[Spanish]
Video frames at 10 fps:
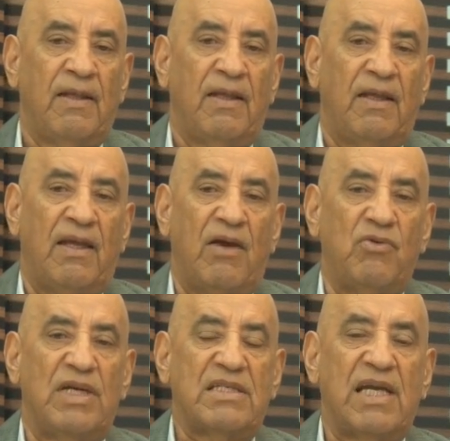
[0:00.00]
Y a
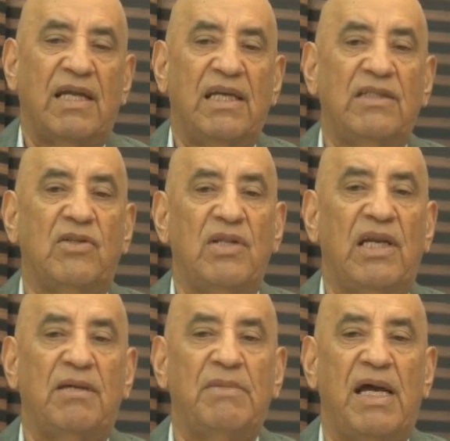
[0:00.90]
una sargento de
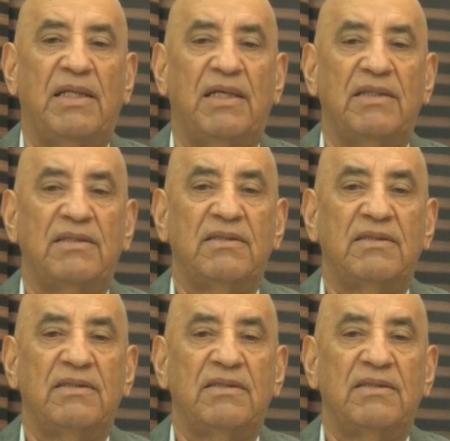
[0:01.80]
la Armada,